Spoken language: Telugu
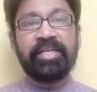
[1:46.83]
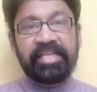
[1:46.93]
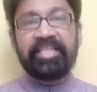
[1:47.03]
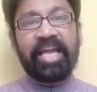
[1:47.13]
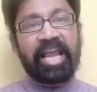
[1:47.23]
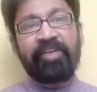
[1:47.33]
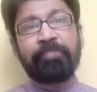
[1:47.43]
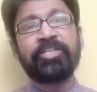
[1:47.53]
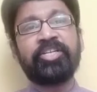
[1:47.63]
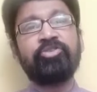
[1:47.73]
ఇది ఎలా
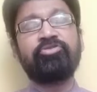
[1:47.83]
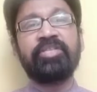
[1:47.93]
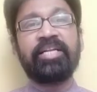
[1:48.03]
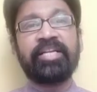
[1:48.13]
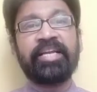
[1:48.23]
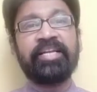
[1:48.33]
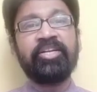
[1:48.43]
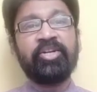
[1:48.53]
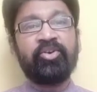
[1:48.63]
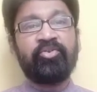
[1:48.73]
వ్యాప్తి చెందుతుందంటే
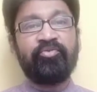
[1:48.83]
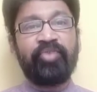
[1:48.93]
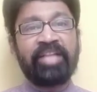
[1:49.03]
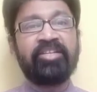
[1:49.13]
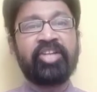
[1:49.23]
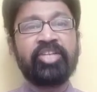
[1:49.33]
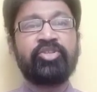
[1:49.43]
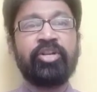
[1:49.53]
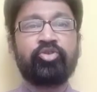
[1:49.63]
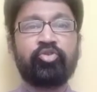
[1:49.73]

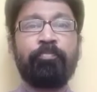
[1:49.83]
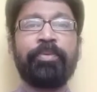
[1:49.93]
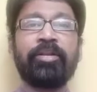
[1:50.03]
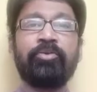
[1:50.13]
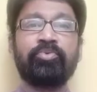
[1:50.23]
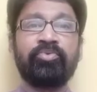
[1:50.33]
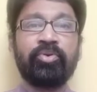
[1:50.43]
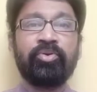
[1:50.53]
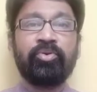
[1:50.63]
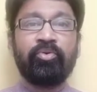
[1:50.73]
వ్యాధిగ్రస్తుల తుంపర్లు
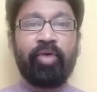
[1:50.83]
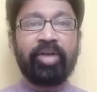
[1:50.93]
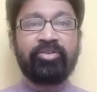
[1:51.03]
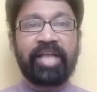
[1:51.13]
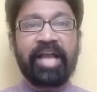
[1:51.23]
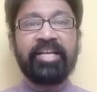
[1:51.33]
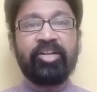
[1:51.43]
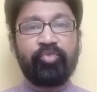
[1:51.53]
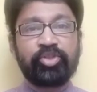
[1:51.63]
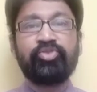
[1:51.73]
వారు
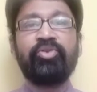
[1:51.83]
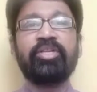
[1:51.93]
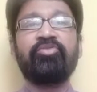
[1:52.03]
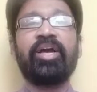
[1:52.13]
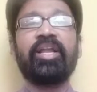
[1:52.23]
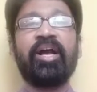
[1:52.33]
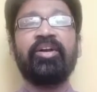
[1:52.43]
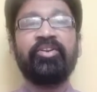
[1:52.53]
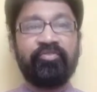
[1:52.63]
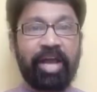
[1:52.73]
తాకిన వస్తువుల ద్వారా
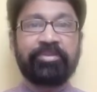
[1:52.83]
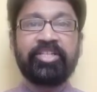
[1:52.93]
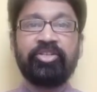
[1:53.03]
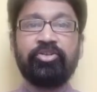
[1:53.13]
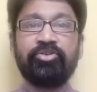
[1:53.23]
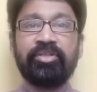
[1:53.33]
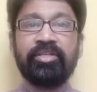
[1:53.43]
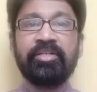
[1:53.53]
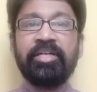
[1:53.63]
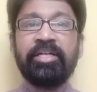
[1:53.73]
వ్యాప్తి చెందుతుంది
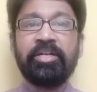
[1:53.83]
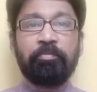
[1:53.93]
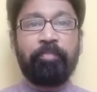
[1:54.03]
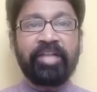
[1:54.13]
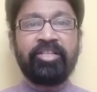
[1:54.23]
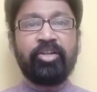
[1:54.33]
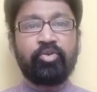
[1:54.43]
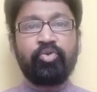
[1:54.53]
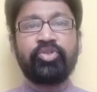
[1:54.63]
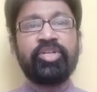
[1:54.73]
బాధితులు
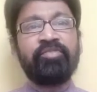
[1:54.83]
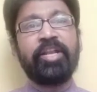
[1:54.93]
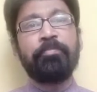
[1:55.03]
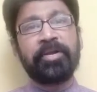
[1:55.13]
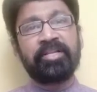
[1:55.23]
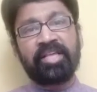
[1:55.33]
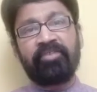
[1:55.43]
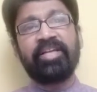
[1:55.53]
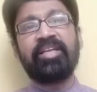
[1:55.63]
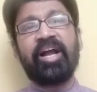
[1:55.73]
కూర్చుని వెళ్ళిపోయిన
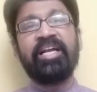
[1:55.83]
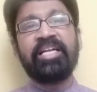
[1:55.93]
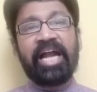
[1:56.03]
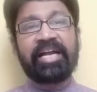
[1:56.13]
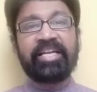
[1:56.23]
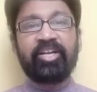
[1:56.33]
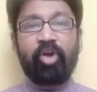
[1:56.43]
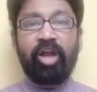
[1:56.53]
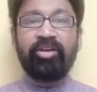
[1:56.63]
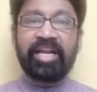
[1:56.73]
తర్వాత అక్కడికి
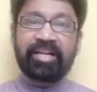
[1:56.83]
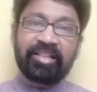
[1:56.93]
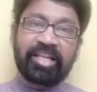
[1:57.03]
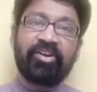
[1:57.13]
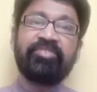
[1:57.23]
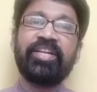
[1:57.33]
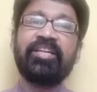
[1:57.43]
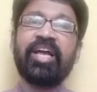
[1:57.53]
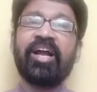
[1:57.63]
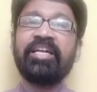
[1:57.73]
నాలుగు గంటల తర్వాత
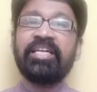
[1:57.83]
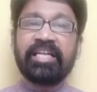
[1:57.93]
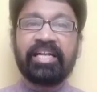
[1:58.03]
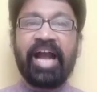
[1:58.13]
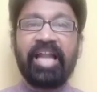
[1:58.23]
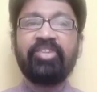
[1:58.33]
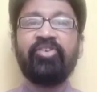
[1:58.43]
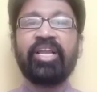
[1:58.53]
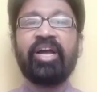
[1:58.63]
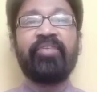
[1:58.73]
వెళ్ళినా గాలి
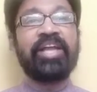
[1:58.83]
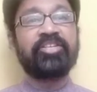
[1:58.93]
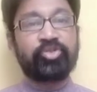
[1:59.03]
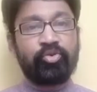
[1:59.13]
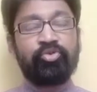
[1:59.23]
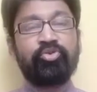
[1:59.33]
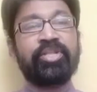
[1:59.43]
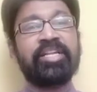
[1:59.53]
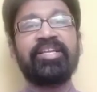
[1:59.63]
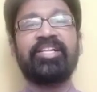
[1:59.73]
ద్వారా వైరస్
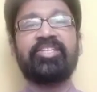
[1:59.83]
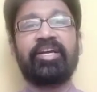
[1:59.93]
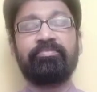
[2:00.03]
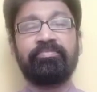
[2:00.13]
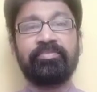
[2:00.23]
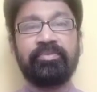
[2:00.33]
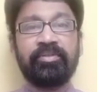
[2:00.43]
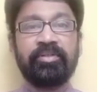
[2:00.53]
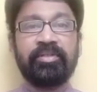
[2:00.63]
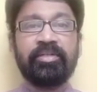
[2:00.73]
సోకుతుందని తేల్చారు
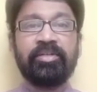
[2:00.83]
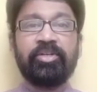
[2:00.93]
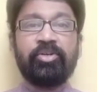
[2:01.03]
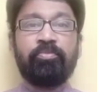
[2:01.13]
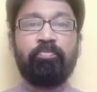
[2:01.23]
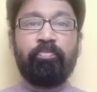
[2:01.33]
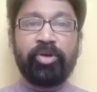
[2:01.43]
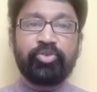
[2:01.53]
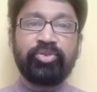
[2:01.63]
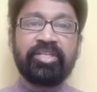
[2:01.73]

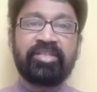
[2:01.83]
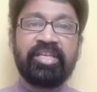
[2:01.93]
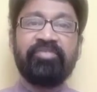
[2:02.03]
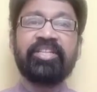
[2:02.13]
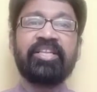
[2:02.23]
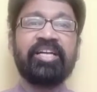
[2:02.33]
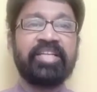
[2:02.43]
మసూచి తీవ్రత